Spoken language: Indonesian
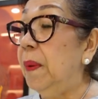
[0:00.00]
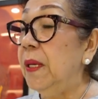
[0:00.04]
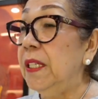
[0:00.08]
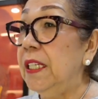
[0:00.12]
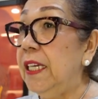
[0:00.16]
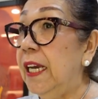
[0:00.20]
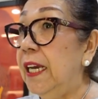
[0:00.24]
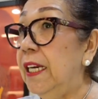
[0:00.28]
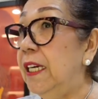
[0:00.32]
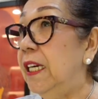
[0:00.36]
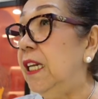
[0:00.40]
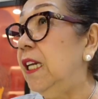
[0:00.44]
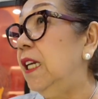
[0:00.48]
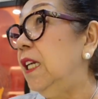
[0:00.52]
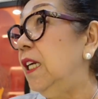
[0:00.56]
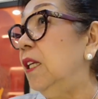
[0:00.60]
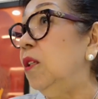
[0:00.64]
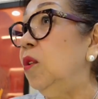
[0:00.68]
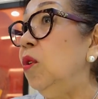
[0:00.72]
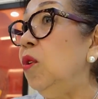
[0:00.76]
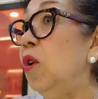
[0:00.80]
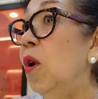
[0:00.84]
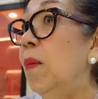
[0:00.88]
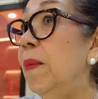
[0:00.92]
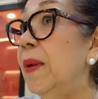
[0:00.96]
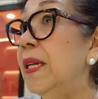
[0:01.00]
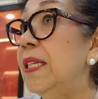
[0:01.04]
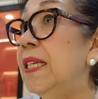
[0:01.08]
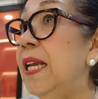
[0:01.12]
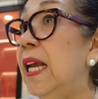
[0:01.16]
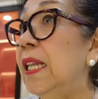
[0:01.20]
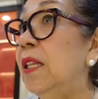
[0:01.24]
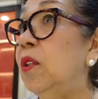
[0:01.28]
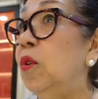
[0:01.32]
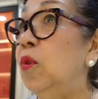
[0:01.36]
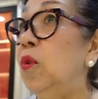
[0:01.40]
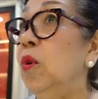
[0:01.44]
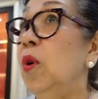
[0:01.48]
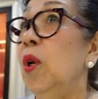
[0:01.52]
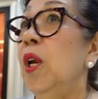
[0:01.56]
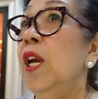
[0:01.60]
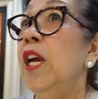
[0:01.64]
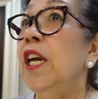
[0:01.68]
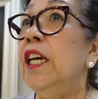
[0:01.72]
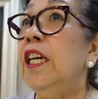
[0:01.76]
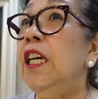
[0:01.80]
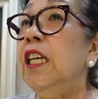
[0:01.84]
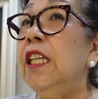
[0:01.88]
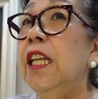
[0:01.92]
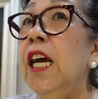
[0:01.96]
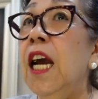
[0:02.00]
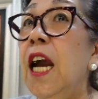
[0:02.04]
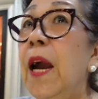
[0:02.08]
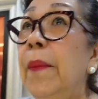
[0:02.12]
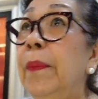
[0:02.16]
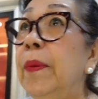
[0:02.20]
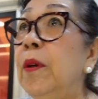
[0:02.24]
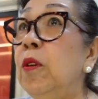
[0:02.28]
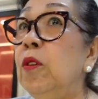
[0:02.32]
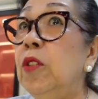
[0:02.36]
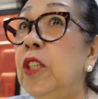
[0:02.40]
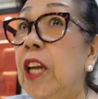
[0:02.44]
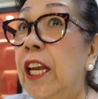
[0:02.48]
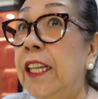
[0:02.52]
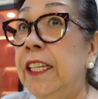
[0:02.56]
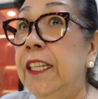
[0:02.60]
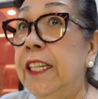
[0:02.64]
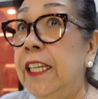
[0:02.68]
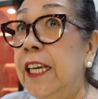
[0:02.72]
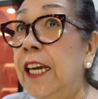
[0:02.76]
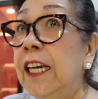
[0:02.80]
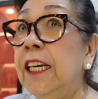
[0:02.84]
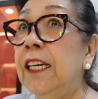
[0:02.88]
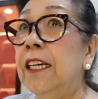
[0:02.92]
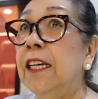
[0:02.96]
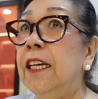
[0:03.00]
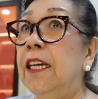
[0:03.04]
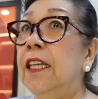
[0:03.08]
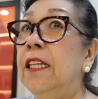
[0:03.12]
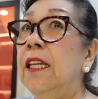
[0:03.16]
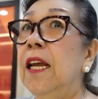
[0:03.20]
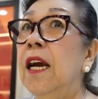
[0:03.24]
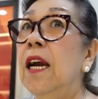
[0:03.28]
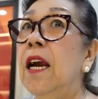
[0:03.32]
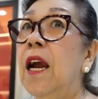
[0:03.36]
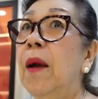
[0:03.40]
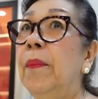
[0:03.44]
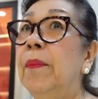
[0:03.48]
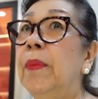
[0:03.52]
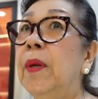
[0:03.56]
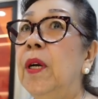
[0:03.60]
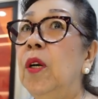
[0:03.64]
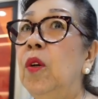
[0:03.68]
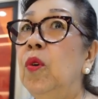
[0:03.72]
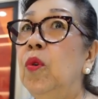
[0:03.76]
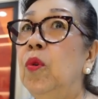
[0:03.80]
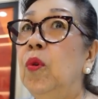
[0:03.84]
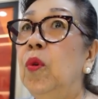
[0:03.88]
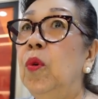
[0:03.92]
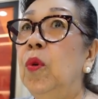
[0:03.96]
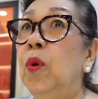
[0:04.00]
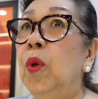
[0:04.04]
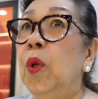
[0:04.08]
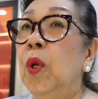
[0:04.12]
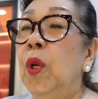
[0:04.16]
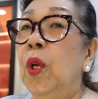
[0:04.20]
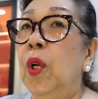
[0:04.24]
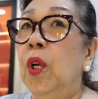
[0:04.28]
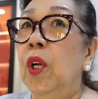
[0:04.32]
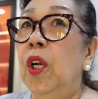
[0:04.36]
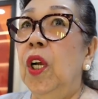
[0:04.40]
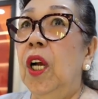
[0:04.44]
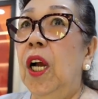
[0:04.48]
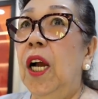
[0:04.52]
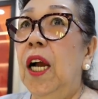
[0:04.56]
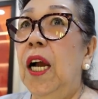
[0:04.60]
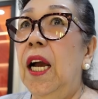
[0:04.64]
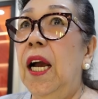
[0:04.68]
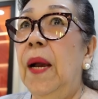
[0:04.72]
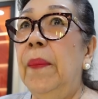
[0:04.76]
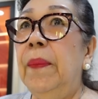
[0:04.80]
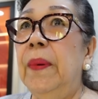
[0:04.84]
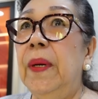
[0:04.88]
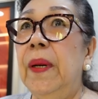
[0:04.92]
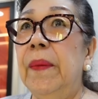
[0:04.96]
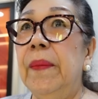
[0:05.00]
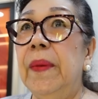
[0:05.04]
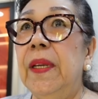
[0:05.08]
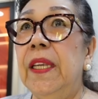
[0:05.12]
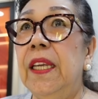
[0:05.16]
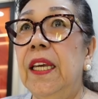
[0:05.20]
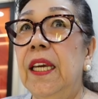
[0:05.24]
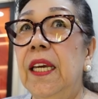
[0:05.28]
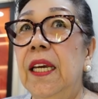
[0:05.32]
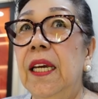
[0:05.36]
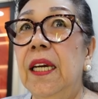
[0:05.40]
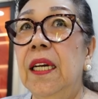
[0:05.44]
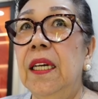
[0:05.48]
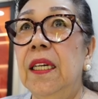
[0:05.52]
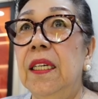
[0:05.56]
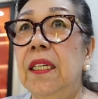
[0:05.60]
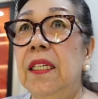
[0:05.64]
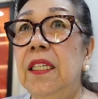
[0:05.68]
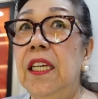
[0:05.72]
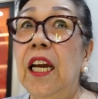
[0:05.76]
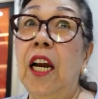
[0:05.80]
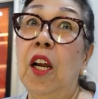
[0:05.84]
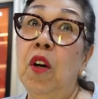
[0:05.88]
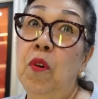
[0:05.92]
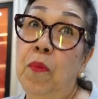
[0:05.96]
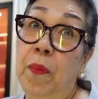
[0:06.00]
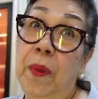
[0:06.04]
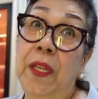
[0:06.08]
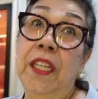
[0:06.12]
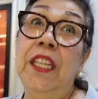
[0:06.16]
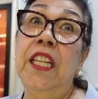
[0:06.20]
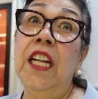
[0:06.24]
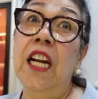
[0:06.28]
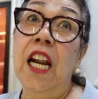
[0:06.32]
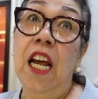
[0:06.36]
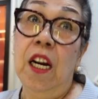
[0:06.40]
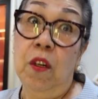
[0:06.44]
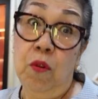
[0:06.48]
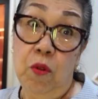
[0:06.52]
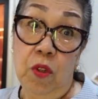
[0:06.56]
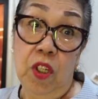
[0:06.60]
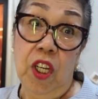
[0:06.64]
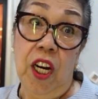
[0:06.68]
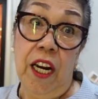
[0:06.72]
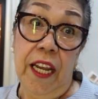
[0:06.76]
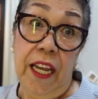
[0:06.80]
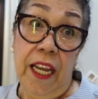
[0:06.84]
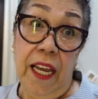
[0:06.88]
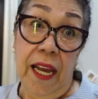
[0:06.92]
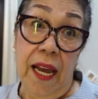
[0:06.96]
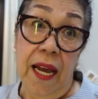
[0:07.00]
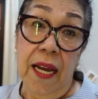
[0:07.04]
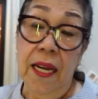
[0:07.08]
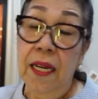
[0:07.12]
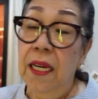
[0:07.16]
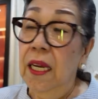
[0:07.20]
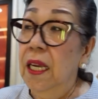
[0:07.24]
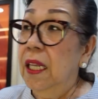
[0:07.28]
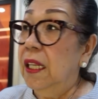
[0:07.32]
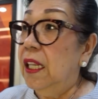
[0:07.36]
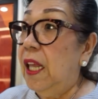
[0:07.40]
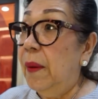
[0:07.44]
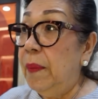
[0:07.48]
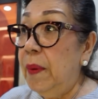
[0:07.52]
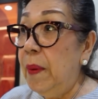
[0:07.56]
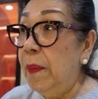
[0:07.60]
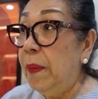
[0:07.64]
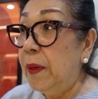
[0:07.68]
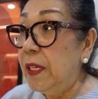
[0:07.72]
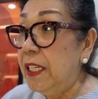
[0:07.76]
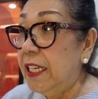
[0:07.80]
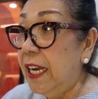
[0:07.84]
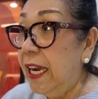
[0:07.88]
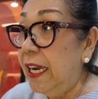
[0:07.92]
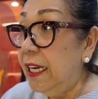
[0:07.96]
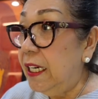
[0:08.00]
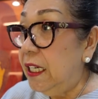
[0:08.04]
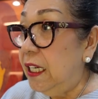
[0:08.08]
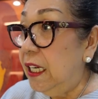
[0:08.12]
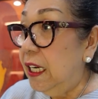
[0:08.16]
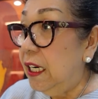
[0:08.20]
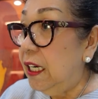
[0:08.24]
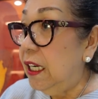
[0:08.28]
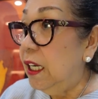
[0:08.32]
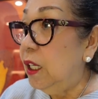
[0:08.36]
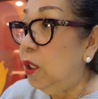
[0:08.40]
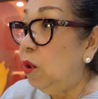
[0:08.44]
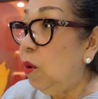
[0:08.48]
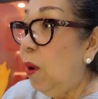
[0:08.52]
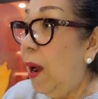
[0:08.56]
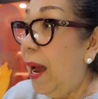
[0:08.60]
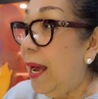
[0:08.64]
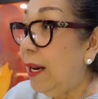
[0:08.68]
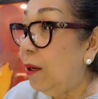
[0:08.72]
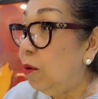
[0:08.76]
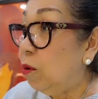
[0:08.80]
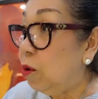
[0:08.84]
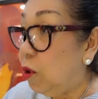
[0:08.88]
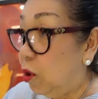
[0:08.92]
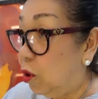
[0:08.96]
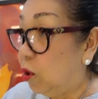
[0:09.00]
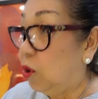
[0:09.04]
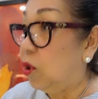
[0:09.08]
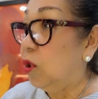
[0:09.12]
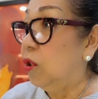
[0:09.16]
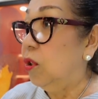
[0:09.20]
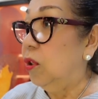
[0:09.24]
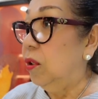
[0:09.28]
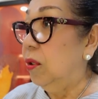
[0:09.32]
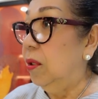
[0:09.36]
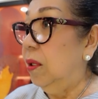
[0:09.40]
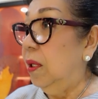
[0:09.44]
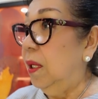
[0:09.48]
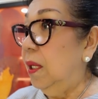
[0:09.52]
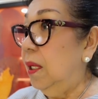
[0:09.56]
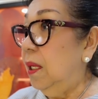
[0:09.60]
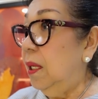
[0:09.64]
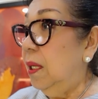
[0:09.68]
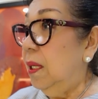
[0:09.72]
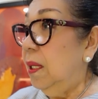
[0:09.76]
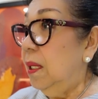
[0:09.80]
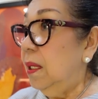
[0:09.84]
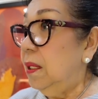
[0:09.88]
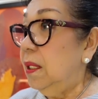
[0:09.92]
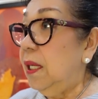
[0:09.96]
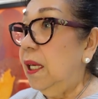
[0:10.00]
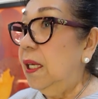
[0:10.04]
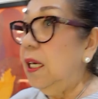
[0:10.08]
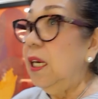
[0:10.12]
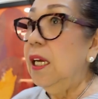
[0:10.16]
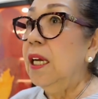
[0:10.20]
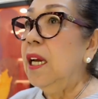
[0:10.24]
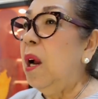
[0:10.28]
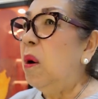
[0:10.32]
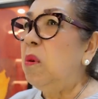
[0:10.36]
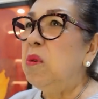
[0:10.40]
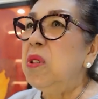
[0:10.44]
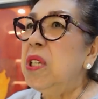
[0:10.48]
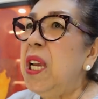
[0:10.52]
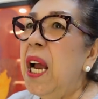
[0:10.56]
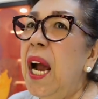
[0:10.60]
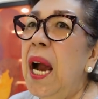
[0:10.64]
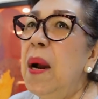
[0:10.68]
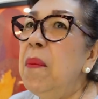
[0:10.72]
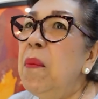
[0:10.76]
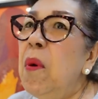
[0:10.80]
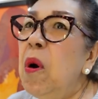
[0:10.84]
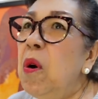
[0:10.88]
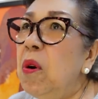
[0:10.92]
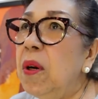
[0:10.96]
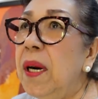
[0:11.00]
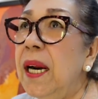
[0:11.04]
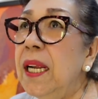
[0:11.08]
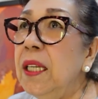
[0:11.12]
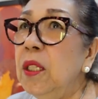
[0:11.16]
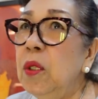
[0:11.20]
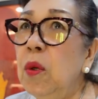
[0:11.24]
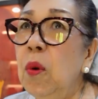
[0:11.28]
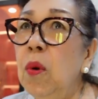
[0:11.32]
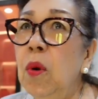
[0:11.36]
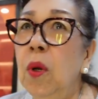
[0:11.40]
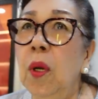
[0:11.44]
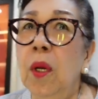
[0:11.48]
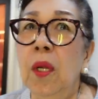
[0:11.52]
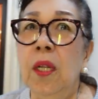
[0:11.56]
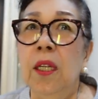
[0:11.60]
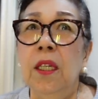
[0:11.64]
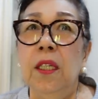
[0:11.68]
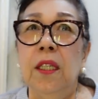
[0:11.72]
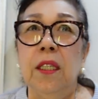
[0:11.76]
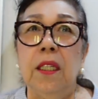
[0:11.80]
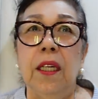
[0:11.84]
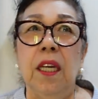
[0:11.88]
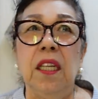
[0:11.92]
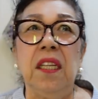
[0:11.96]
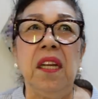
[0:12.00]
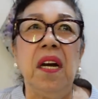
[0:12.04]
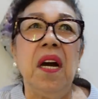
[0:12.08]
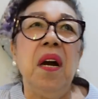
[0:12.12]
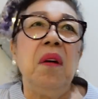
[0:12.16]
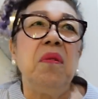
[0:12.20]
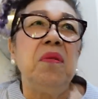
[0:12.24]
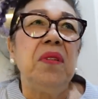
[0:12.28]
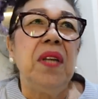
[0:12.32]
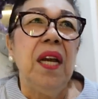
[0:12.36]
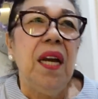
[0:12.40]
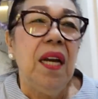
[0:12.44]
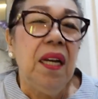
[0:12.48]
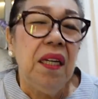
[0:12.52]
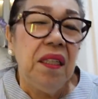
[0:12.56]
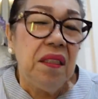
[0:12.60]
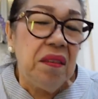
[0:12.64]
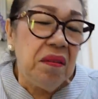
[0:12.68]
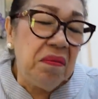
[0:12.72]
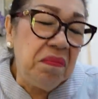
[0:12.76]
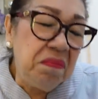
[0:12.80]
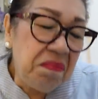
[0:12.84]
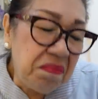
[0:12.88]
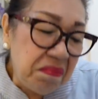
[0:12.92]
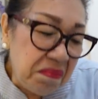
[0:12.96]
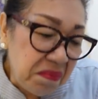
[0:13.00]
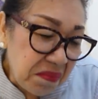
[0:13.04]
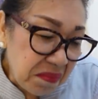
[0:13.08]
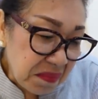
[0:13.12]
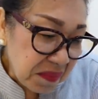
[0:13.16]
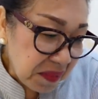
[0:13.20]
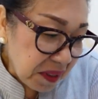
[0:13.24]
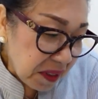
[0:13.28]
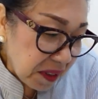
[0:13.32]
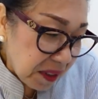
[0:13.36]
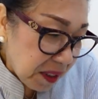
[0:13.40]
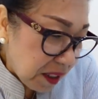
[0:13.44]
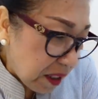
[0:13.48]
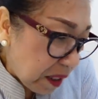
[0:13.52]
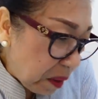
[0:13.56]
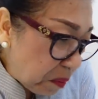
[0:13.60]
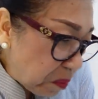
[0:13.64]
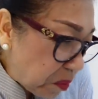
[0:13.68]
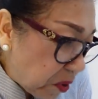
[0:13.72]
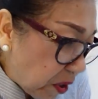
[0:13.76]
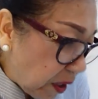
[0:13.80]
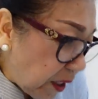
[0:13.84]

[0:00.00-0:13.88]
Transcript: Percaya diri itu nomor satu. Kita nggak perlu cantik, kita nggak perlu apa namanya ya ya kalau pinter harus lah ya hmm. tapi percaya diri itu harus hmm. jadi nggak usah sama orang tuh kita nggak usah hmm. nggak hmm.